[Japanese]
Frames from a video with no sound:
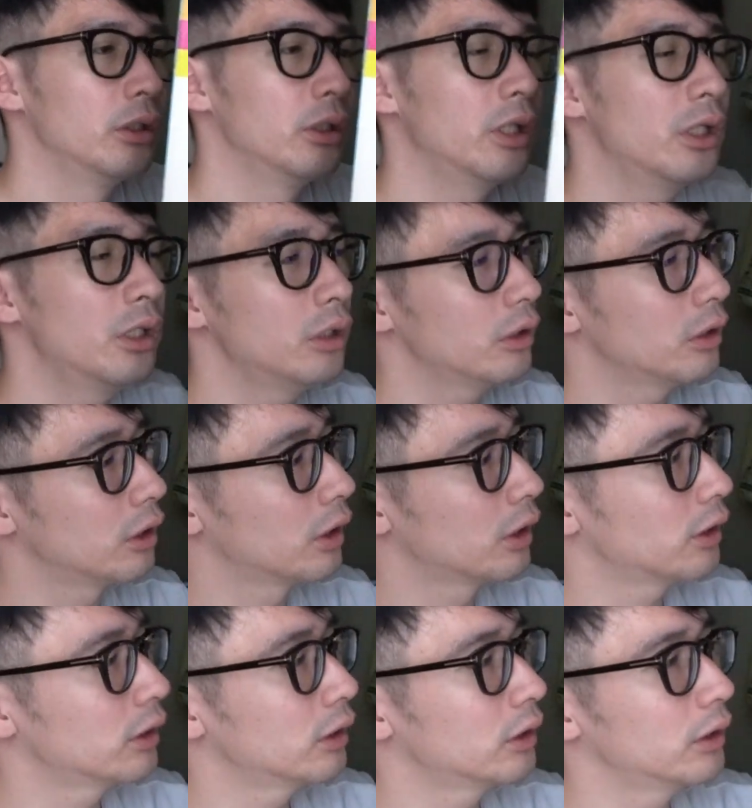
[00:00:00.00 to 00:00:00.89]
でなんか
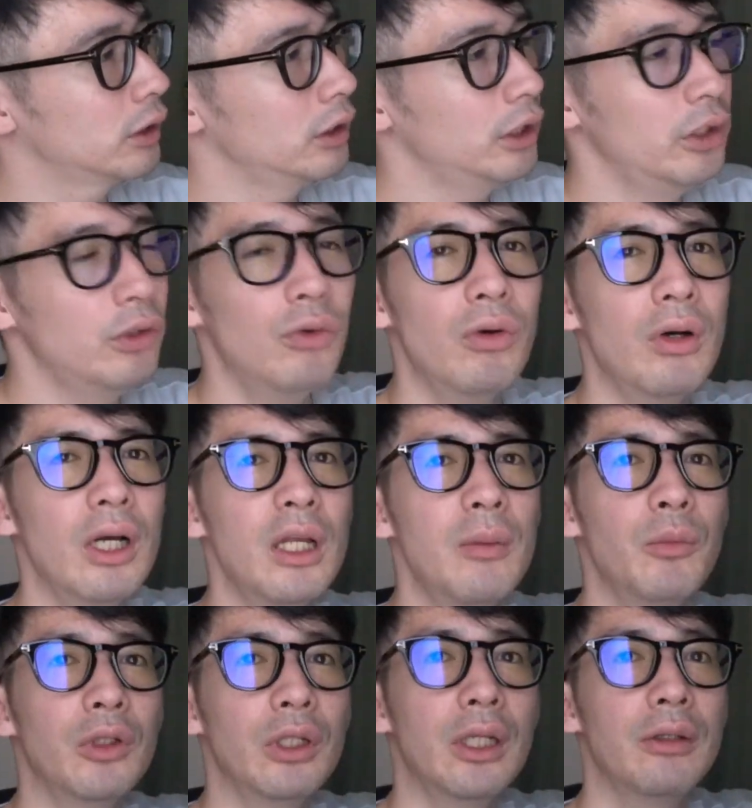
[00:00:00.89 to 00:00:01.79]
色合
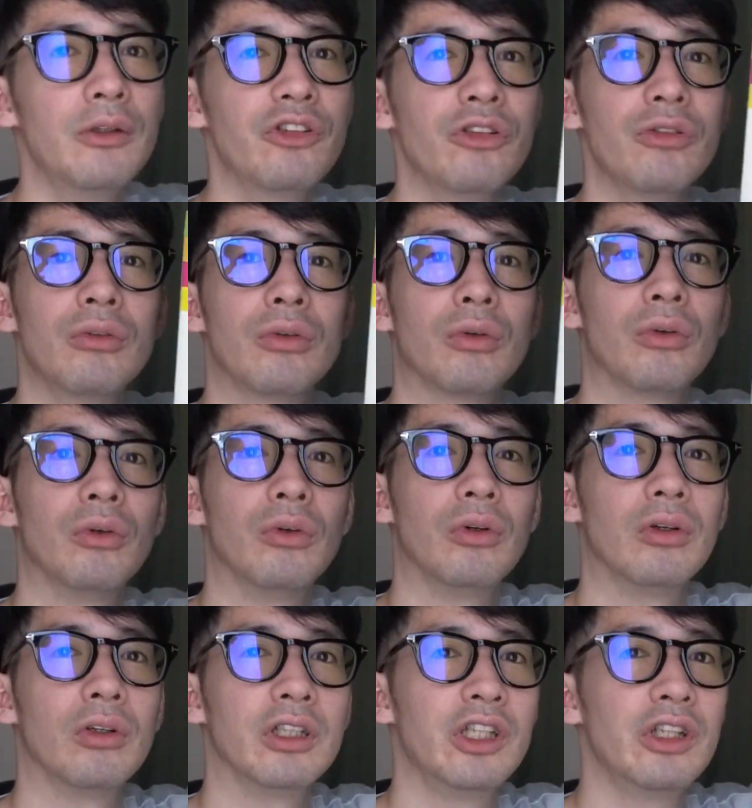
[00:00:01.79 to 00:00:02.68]
いもねちょっと
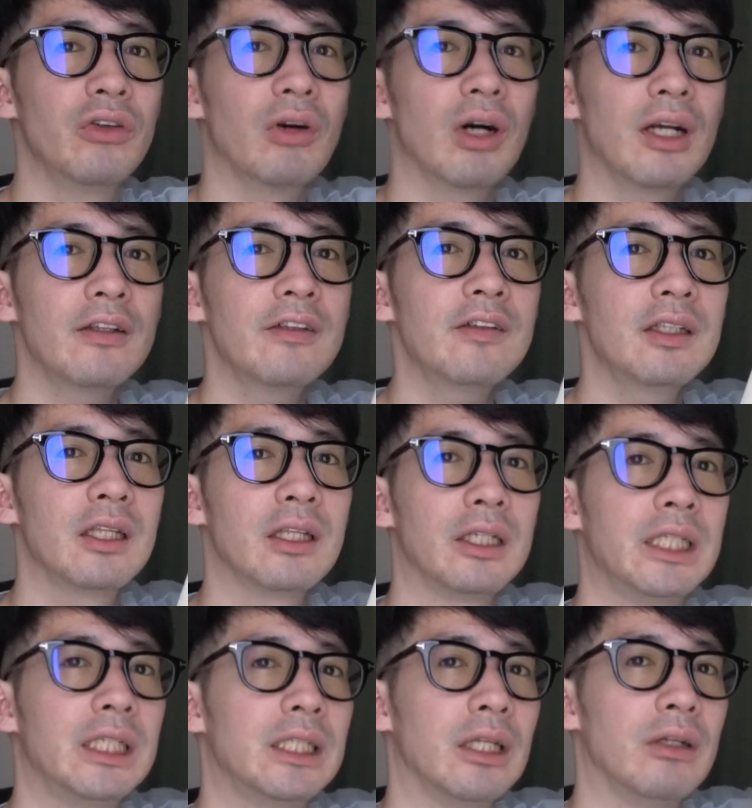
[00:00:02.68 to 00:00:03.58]
こう色あせて
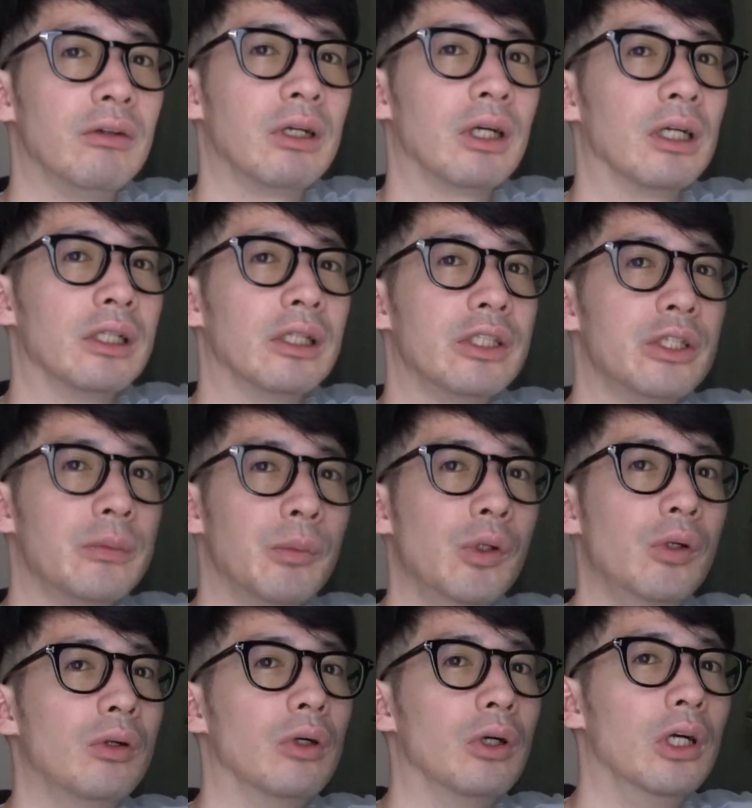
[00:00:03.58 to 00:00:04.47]
きてる感じ
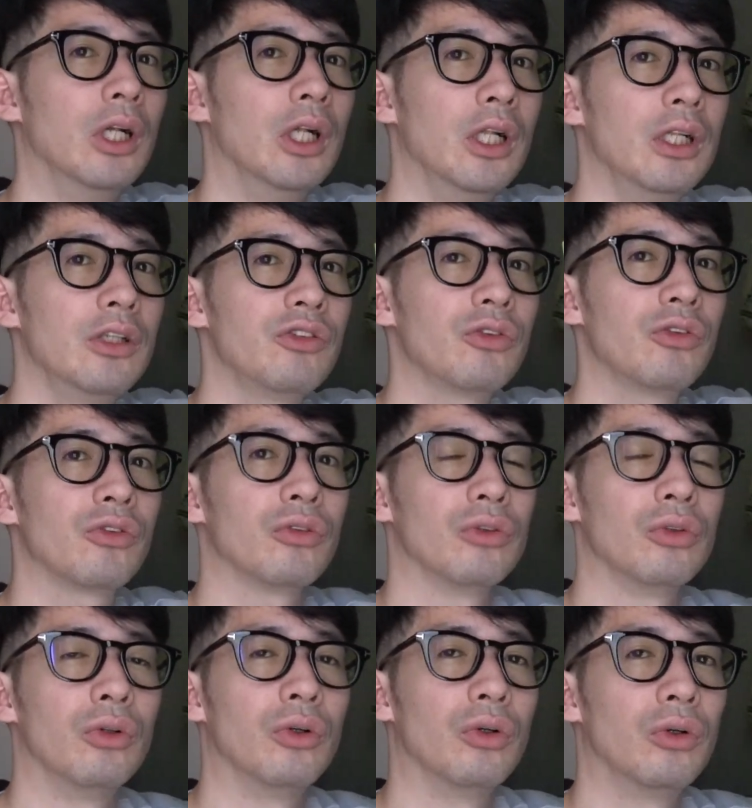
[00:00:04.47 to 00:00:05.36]
もちょっと
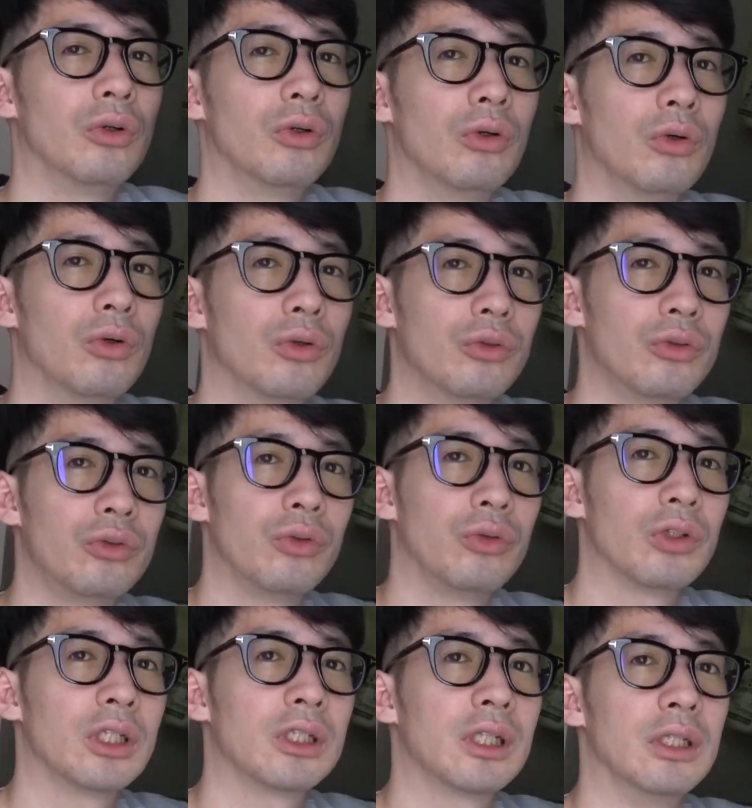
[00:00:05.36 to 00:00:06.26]
その北
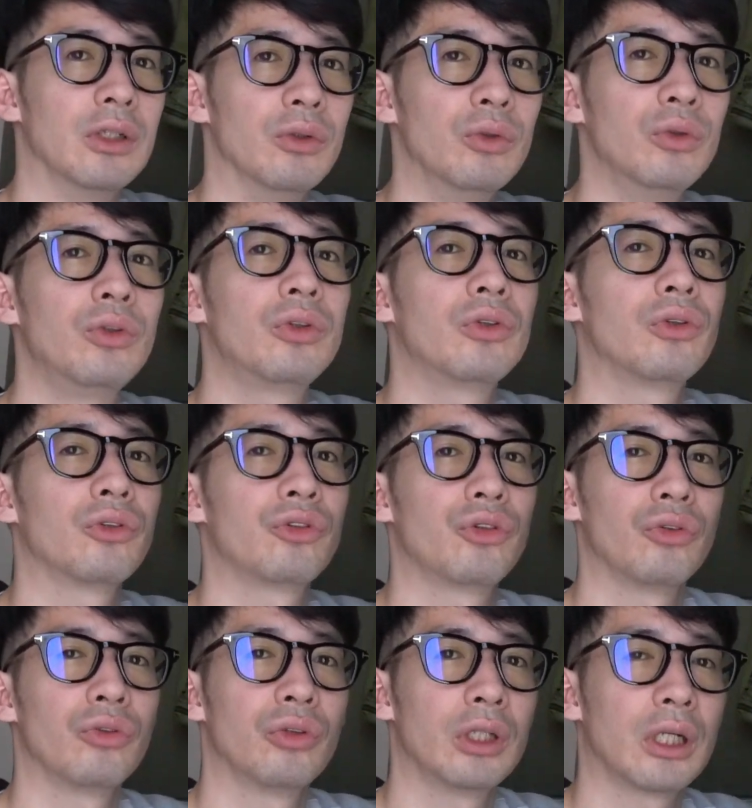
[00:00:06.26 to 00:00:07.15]
欧だったりウッド
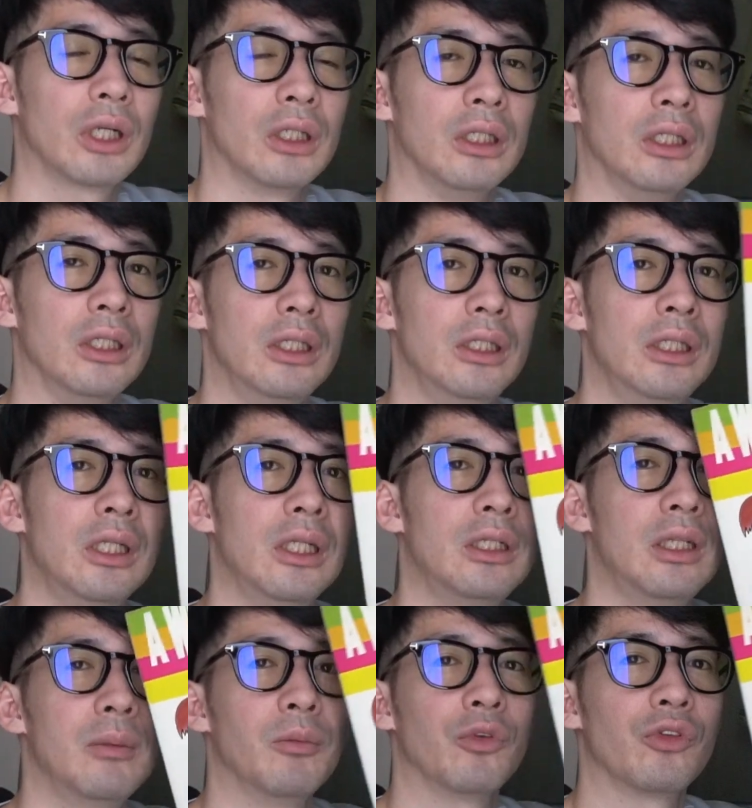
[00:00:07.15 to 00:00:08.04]
調の中に入れ
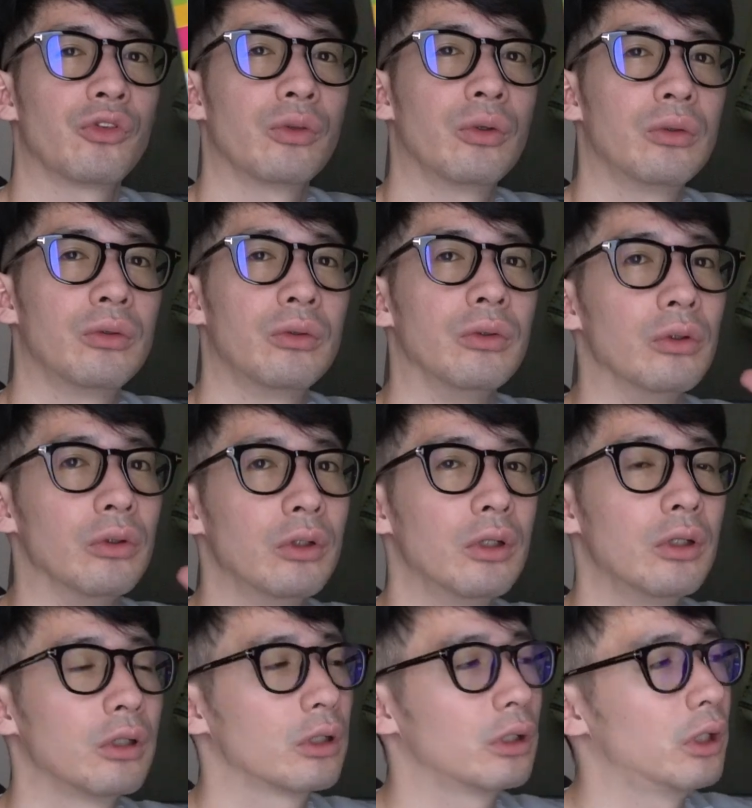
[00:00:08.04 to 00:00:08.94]
てもすごく
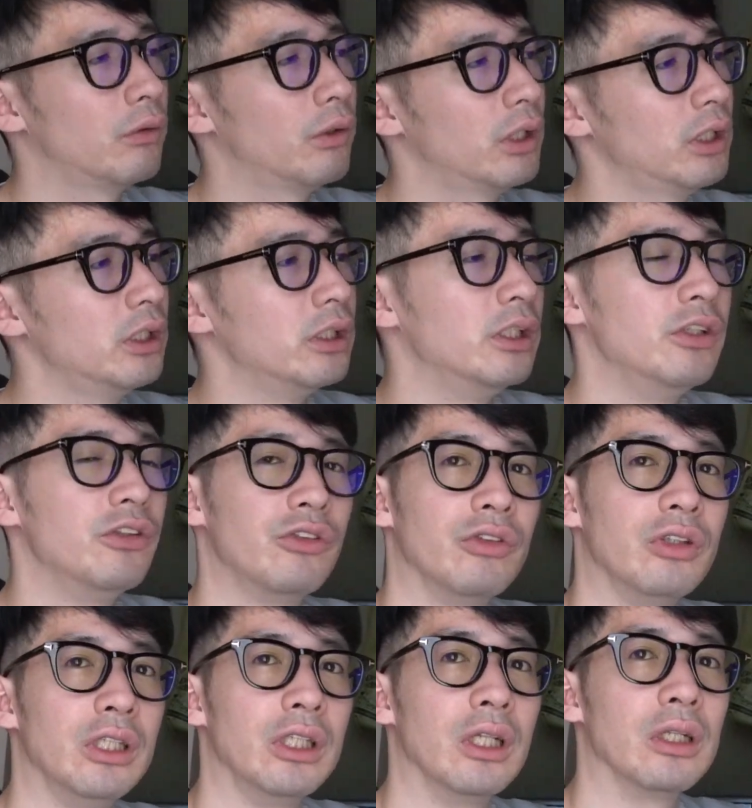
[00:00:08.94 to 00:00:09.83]
可愛い
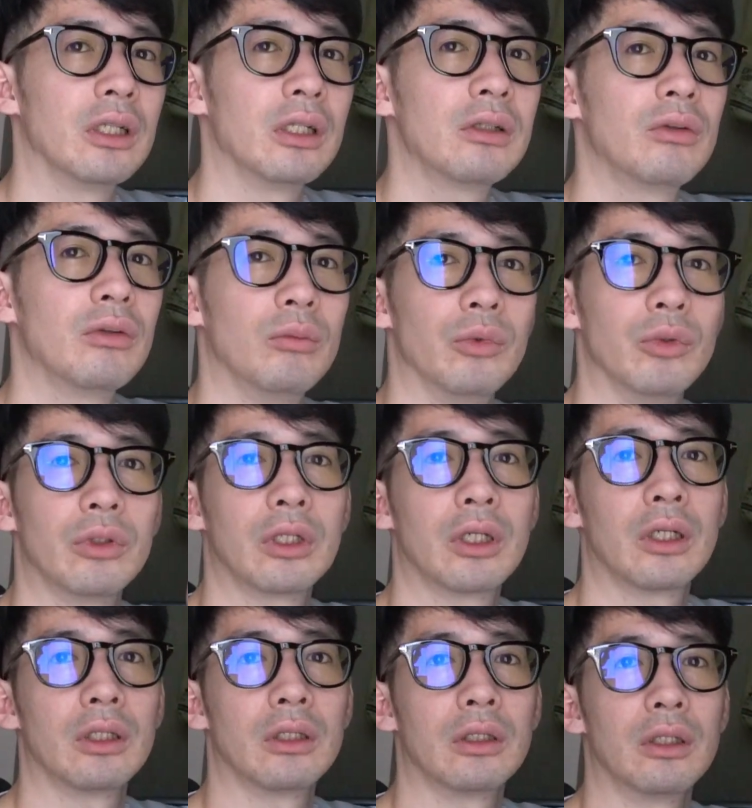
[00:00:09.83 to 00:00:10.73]
ディズニーだなと思って
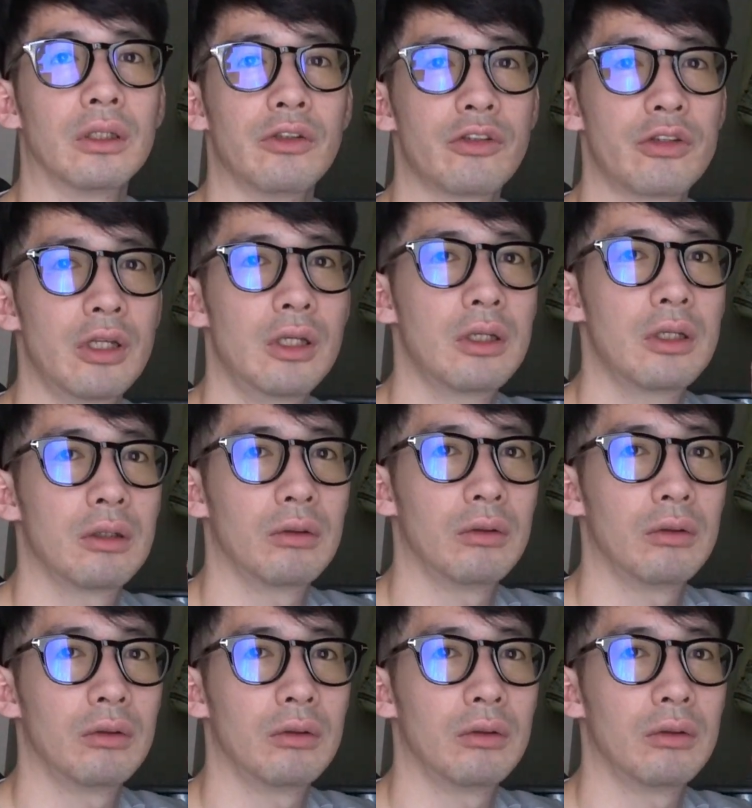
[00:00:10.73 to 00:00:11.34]
買ったんですねこ